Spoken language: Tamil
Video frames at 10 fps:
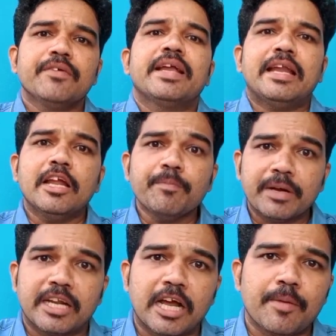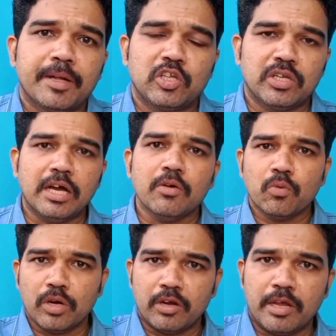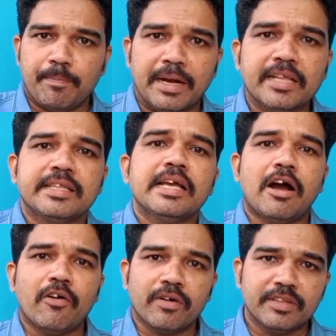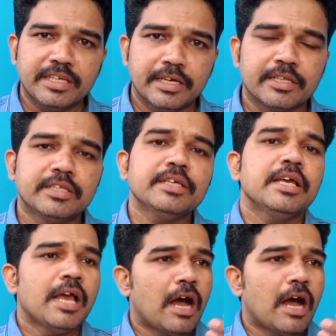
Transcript: இவங்க என்ன பண்ணுறாங்க பார்த்தீங்கன்னா உங்களுடைய பணத்தை அவங்க வந்து எடுத்து